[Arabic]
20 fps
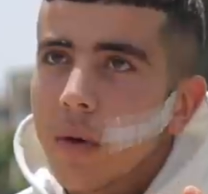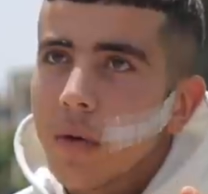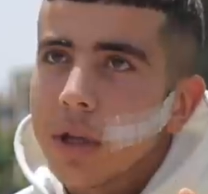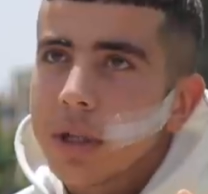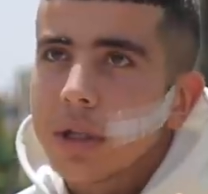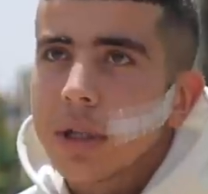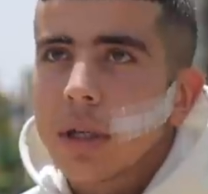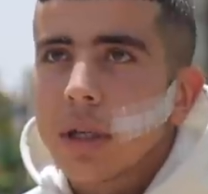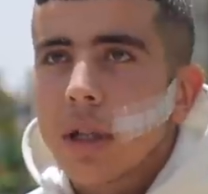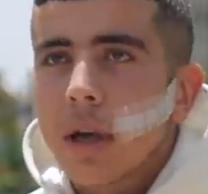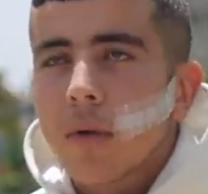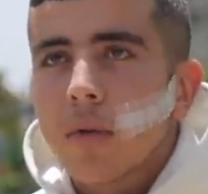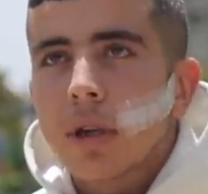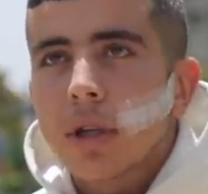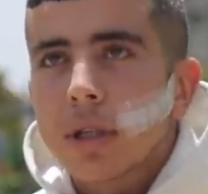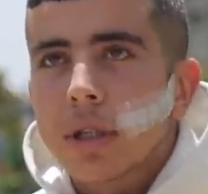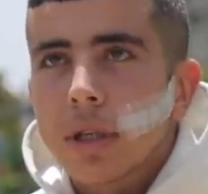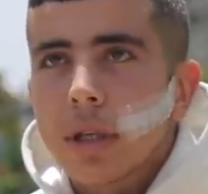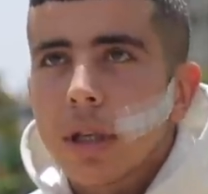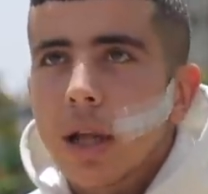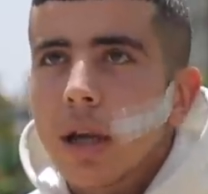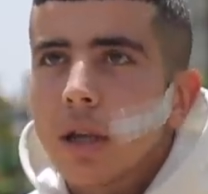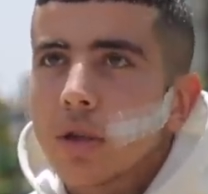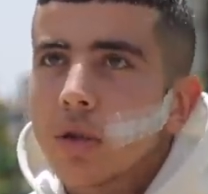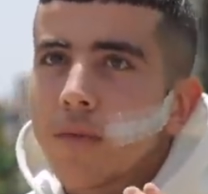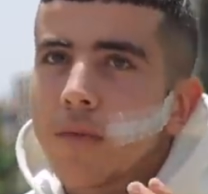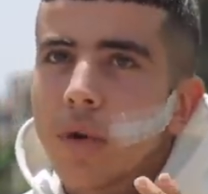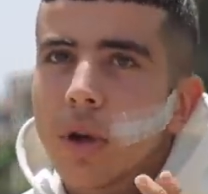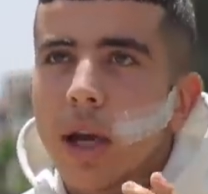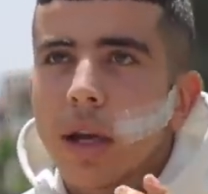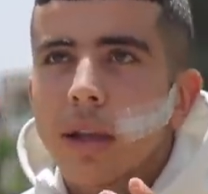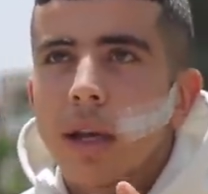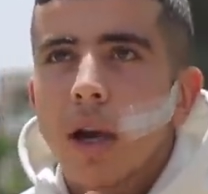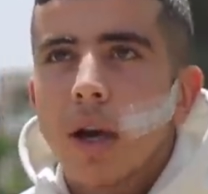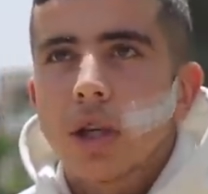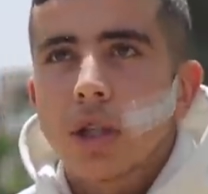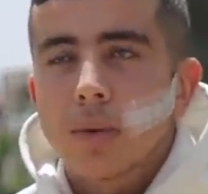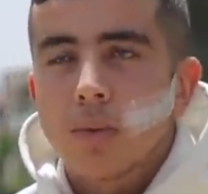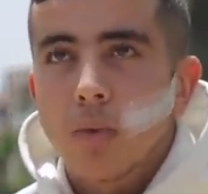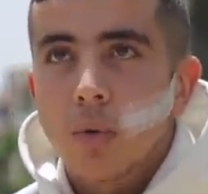ولا شي كدا ولا شي كدا يشوفوك هيدا
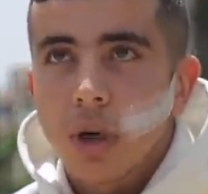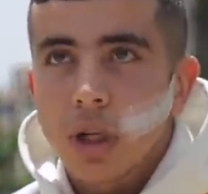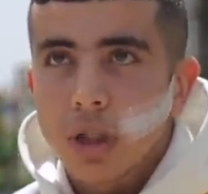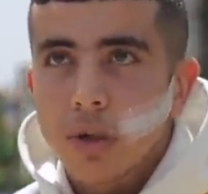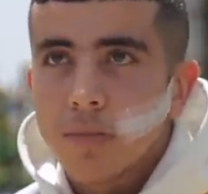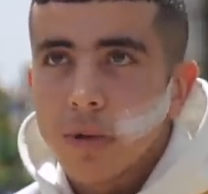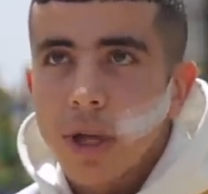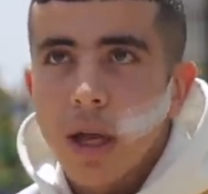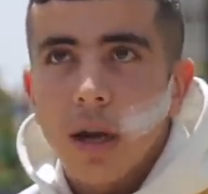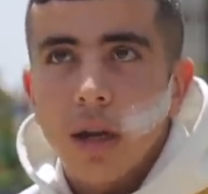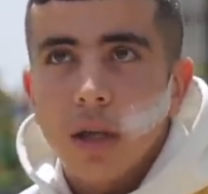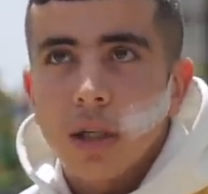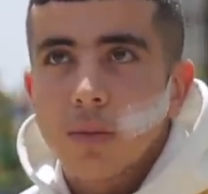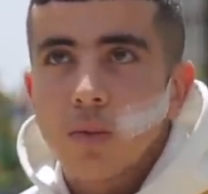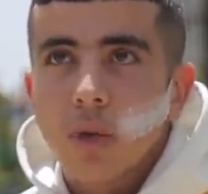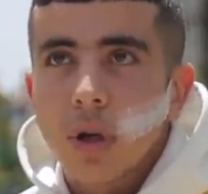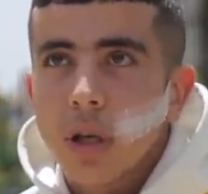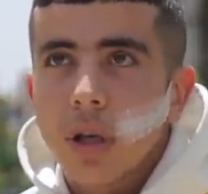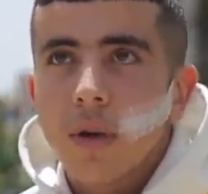يحسبوك شي مكار يحسبوك